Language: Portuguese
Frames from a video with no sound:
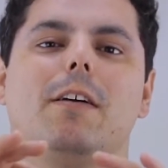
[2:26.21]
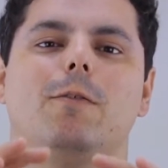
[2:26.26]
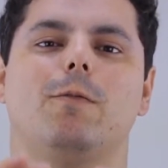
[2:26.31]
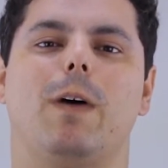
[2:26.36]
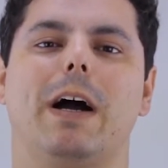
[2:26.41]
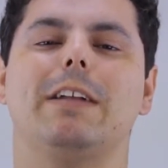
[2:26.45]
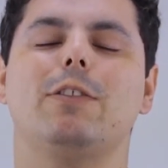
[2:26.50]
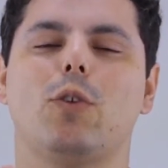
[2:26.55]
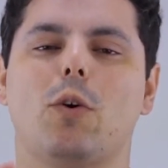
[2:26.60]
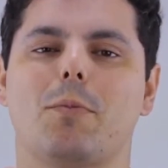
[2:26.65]

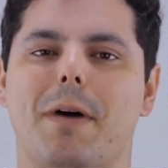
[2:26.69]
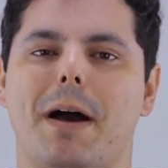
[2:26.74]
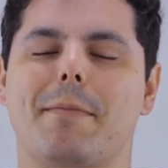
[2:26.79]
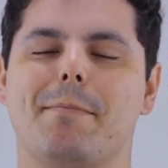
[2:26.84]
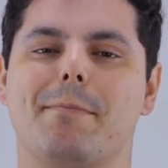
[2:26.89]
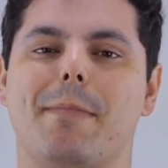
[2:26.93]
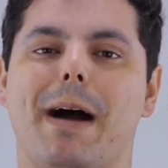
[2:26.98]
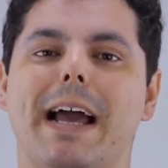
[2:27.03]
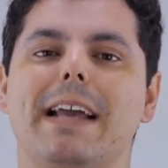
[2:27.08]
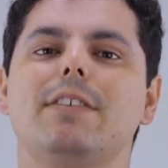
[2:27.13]
vai tomar
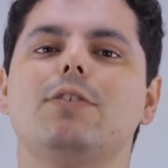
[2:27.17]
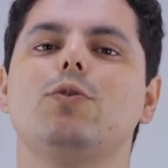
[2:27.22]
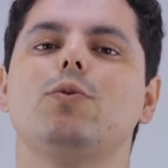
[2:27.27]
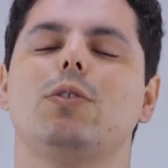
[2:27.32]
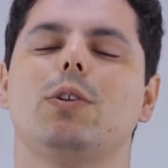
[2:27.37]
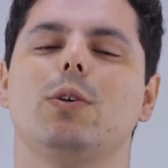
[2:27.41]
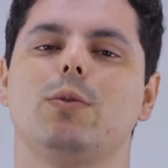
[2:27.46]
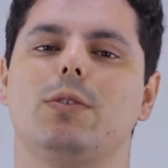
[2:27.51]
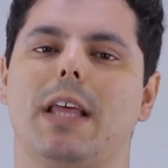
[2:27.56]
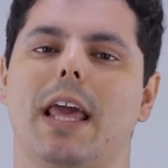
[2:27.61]
mais do
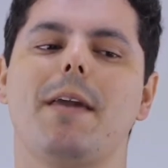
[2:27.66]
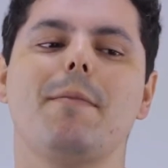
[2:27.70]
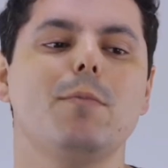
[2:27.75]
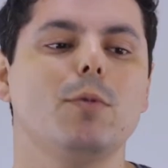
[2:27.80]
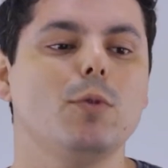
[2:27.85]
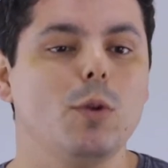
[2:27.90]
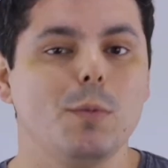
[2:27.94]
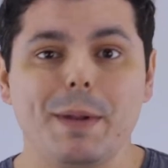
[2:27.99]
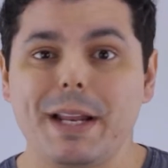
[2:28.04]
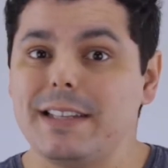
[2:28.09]
teu
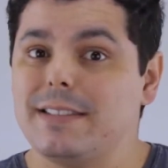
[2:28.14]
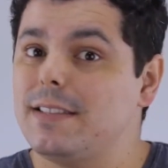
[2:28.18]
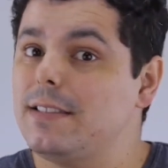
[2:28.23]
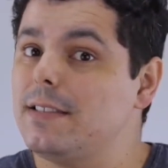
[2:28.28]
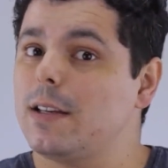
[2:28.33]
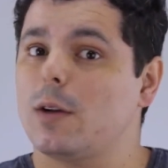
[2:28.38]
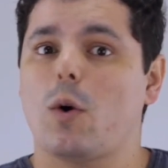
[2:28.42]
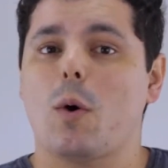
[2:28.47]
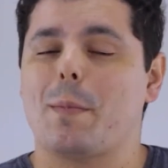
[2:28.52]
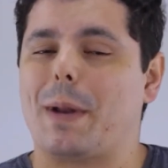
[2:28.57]
tempo, tu
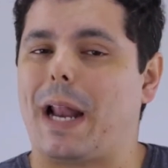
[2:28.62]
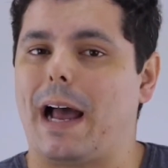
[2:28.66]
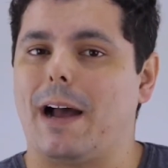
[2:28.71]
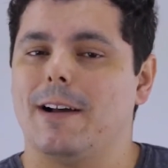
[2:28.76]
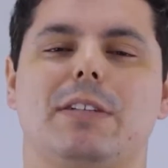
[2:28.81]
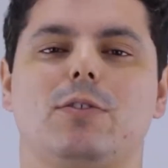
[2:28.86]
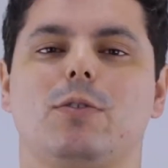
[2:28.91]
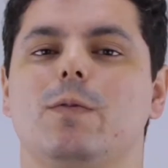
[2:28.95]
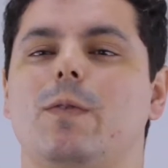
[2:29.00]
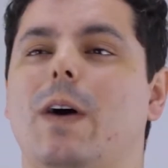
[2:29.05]
precisa cobrar.
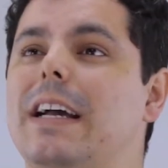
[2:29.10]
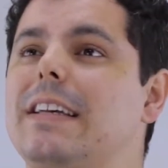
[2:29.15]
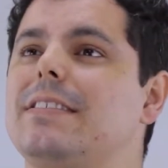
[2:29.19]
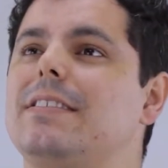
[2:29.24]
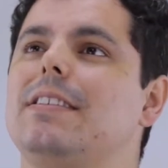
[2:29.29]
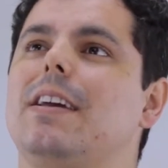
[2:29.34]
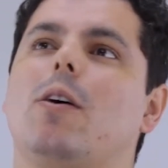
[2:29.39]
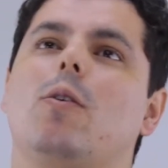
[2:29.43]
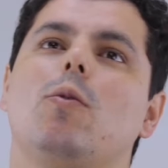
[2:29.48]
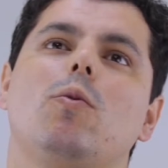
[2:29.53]
Se tu
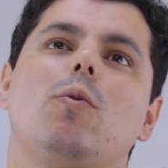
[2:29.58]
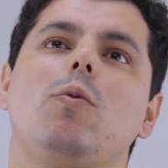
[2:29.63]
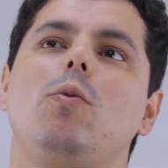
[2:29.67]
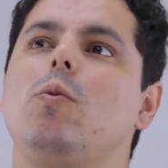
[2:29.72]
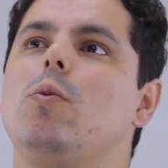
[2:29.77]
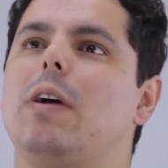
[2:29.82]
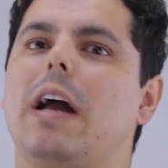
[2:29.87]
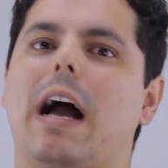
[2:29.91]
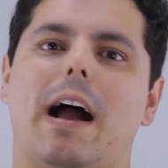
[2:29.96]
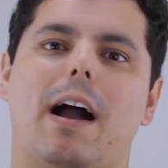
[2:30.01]
vais em algum
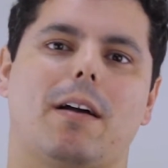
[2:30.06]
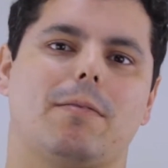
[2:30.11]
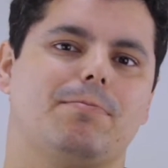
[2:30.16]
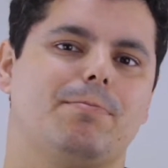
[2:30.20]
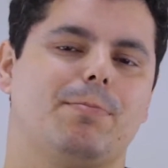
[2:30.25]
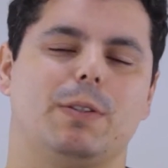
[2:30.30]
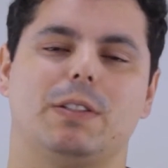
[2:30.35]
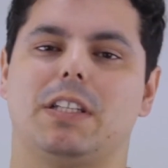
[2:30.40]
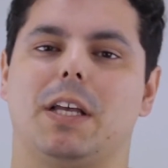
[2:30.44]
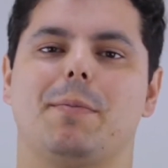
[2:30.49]
lugar,
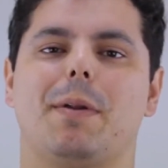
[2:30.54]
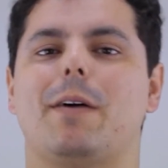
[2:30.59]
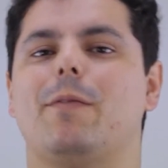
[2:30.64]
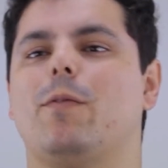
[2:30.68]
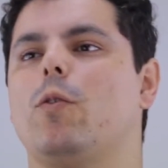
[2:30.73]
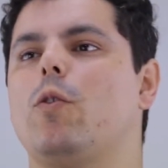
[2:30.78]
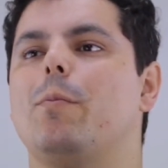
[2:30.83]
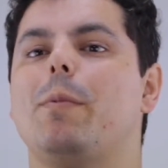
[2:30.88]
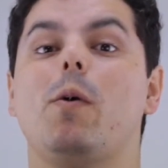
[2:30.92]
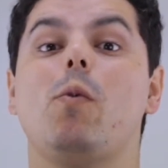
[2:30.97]
por exemplo, ah,
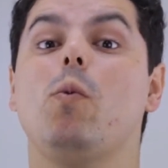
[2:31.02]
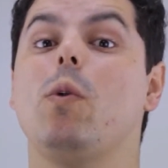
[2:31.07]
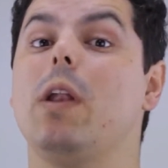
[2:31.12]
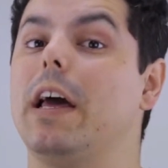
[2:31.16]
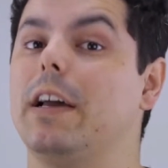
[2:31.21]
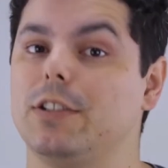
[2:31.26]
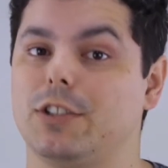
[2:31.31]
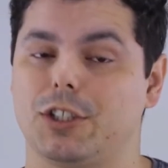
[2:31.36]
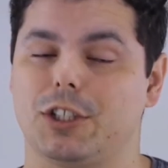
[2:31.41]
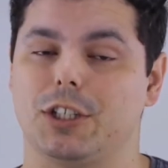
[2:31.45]
vou comer um
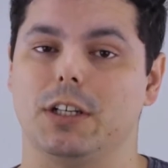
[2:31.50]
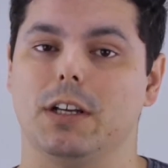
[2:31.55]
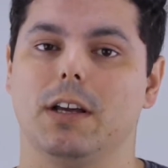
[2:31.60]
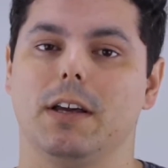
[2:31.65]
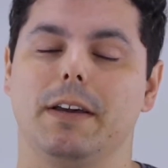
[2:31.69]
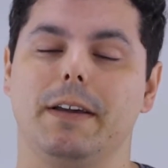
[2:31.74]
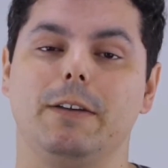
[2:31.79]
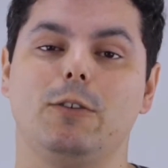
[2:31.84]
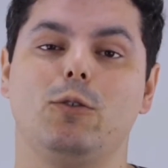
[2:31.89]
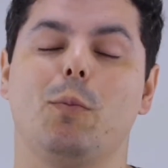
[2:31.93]
lanche,
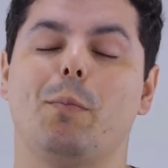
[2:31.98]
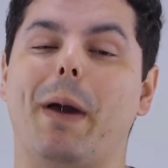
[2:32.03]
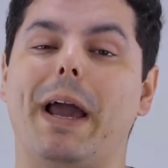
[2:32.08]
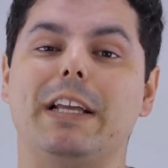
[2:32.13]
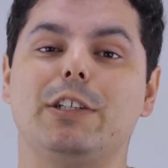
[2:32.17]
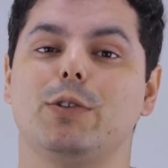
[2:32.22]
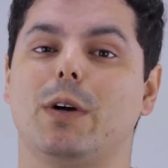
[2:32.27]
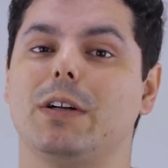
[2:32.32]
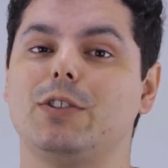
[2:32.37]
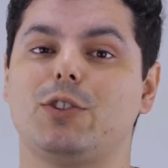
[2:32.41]
e tu
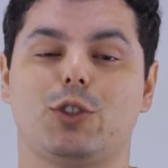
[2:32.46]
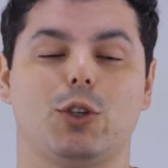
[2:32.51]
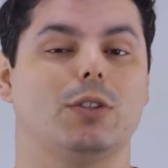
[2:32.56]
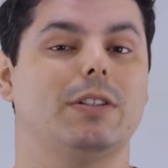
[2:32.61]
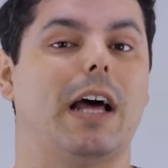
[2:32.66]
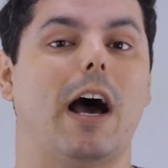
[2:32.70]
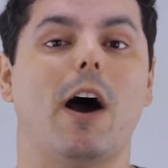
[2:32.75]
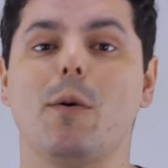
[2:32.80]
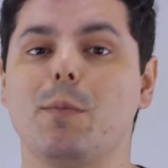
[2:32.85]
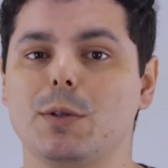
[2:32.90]
pede um
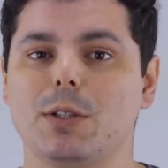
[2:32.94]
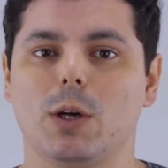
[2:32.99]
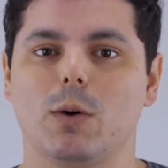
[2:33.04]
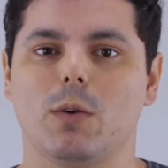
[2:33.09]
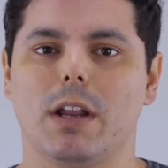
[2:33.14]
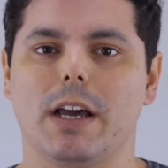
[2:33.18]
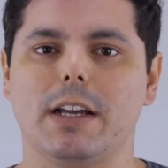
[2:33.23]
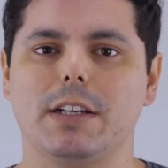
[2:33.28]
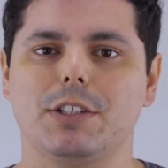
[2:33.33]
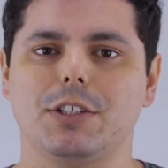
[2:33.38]
adicional pro teu
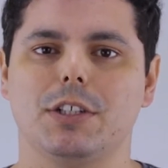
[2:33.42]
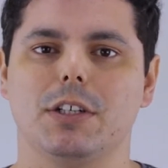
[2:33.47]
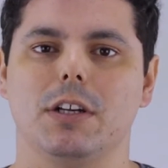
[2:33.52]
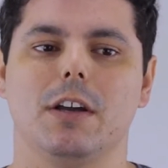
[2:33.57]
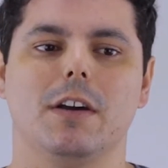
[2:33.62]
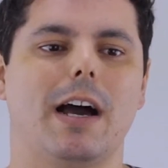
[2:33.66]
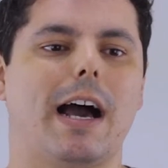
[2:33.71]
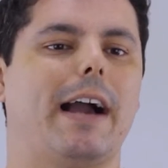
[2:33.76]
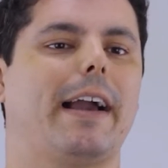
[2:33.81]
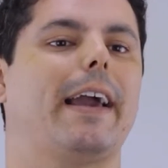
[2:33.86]
lanche,
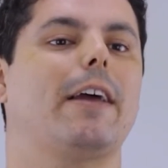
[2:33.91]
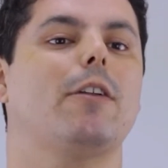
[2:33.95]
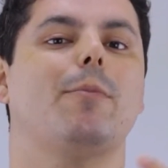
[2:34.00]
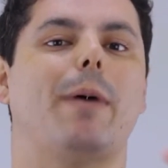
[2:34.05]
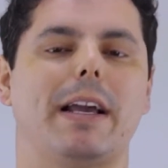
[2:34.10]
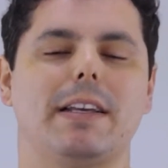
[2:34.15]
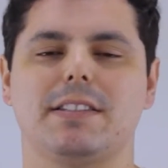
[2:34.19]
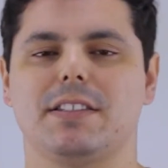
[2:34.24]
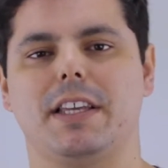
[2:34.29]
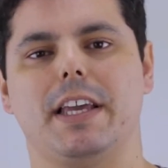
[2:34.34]
ah, quero
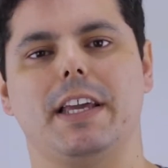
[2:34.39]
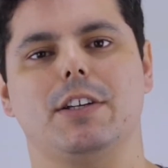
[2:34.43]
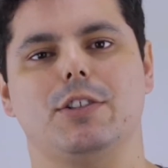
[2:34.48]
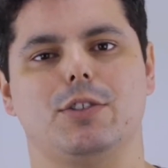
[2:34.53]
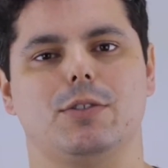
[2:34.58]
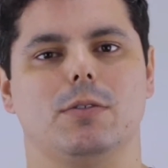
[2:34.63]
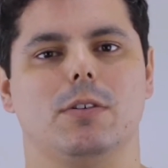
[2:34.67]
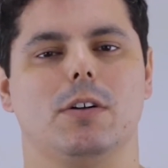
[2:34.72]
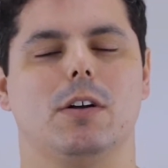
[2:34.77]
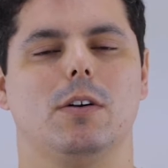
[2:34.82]
mais
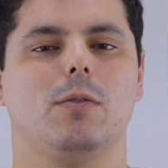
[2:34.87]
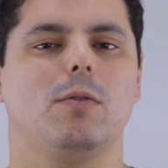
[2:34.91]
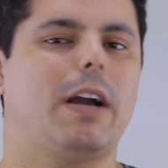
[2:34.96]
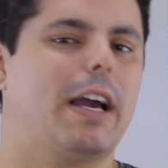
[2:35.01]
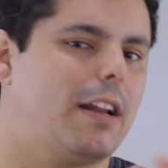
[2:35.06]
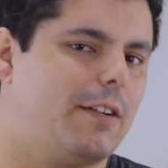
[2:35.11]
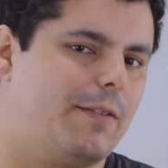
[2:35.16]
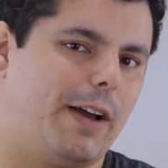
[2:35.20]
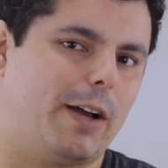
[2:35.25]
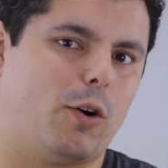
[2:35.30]
queijo. O
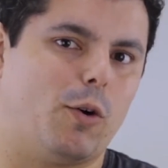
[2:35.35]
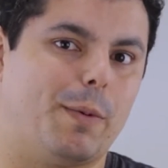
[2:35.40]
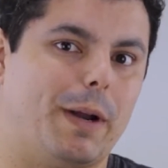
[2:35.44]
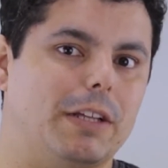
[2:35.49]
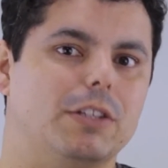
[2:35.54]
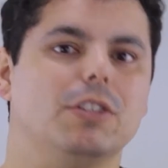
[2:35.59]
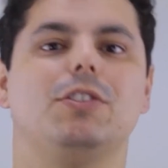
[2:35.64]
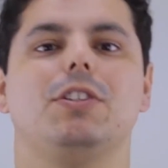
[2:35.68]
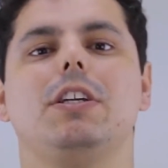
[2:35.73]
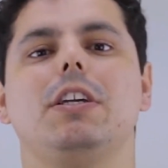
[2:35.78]
cara vai
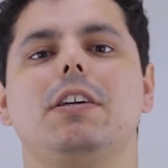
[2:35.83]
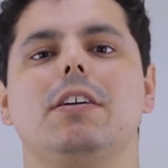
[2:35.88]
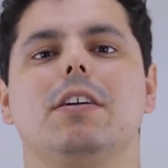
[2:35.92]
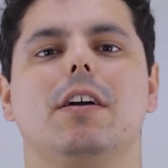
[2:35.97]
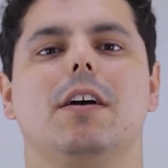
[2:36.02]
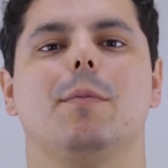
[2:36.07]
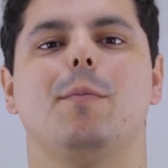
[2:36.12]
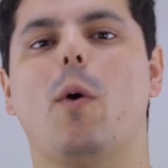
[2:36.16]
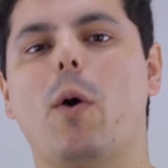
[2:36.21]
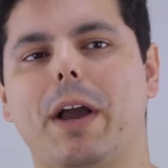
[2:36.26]
cobrar de ti,
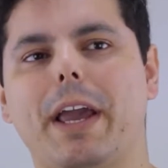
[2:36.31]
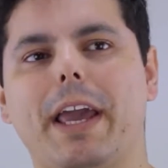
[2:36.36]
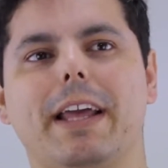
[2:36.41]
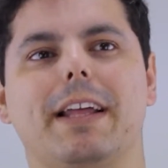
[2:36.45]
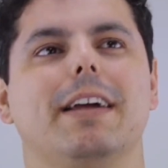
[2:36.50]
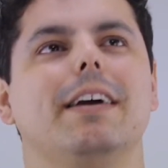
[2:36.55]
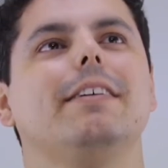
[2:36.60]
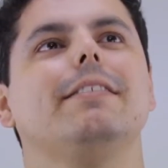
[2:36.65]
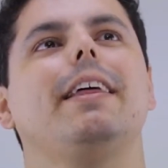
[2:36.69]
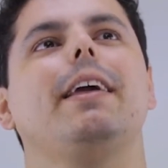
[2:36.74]

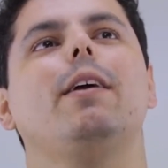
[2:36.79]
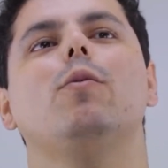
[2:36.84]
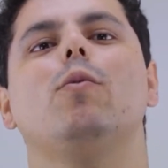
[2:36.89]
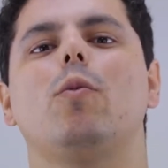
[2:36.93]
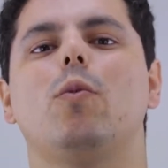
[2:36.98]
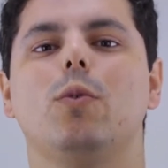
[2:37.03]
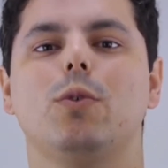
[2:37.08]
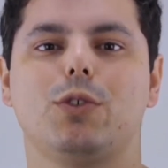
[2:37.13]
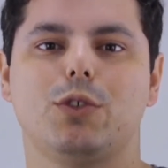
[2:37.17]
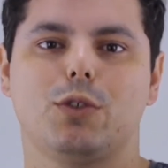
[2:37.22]
porque tem um
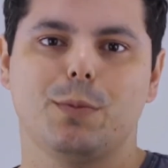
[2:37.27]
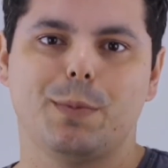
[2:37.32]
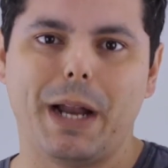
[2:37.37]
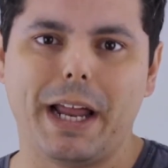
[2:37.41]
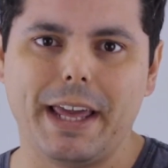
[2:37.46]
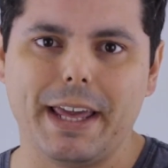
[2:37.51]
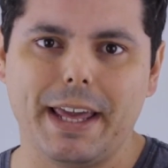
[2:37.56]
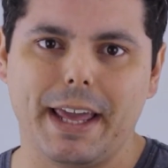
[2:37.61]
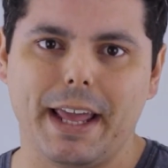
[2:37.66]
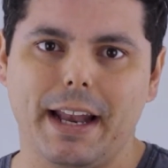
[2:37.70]
custo
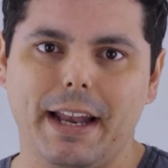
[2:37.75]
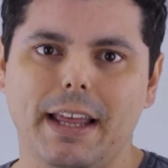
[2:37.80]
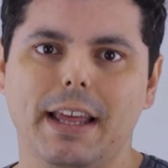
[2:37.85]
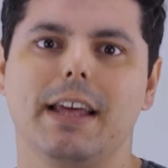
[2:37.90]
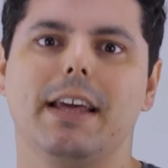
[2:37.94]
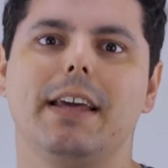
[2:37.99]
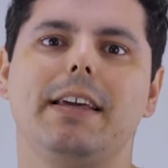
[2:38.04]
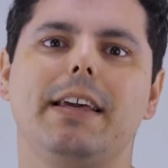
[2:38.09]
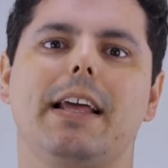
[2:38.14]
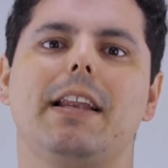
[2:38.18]
para ele
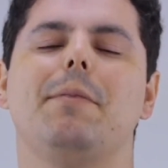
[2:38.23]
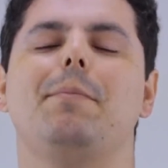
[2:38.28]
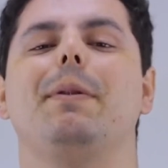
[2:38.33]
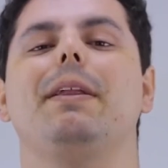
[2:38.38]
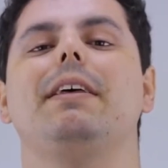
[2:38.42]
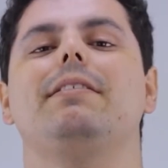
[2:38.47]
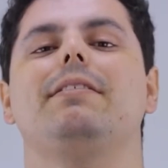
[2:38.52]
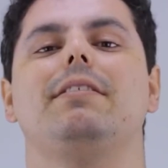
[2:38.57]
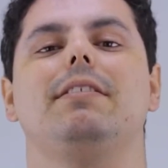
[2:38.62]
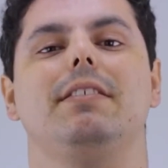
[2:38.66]
e ele
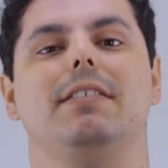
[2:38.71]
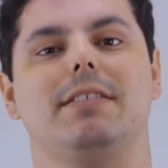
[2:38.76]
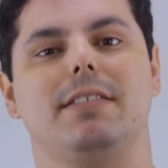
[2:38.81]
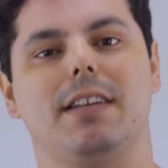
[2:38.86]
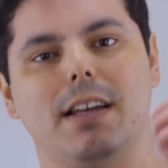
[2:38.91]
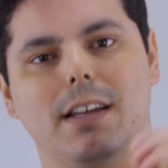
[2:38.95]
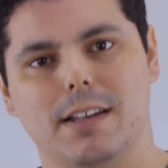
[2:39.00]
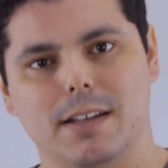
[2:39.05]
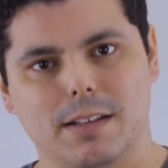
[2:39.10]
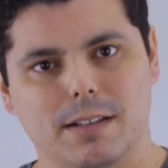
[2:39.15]

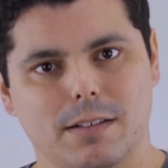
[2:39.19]
precisa